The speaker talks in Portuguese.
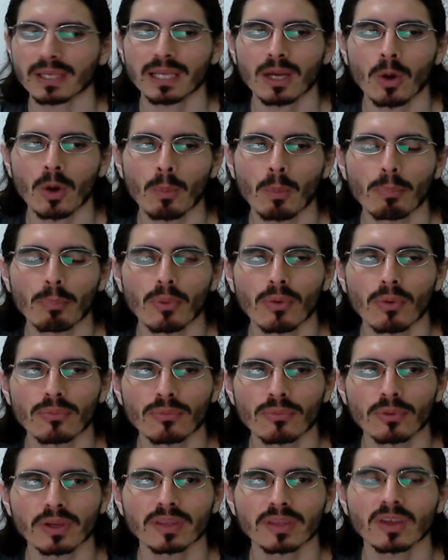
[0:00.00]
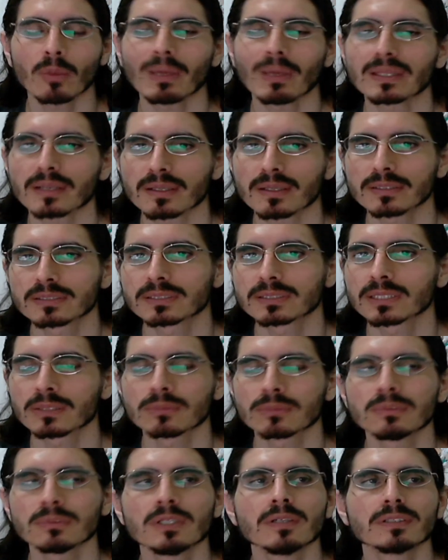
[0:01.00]
ele é um povo que tem uma
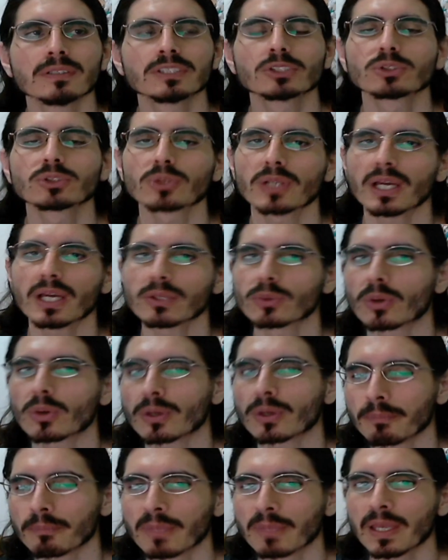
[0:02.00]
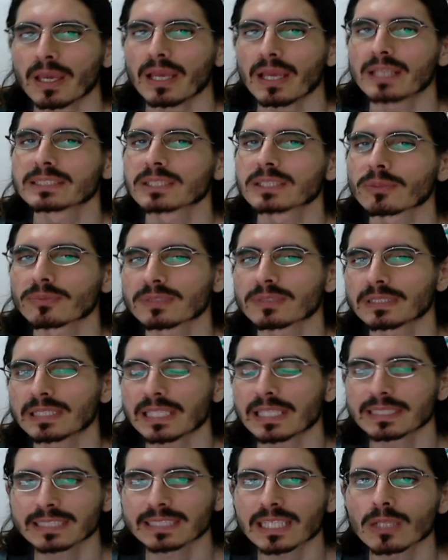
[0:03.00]
tradição de historiador. Eles são
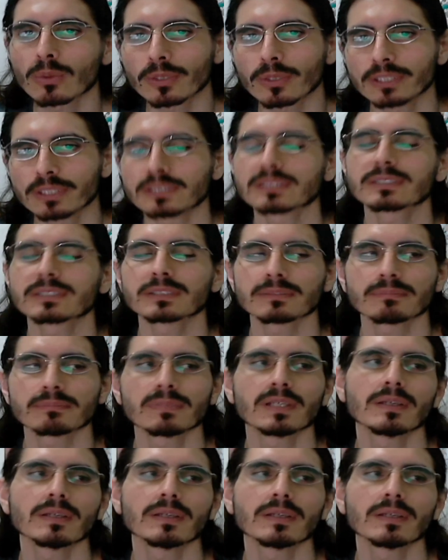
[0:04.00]
tecelões.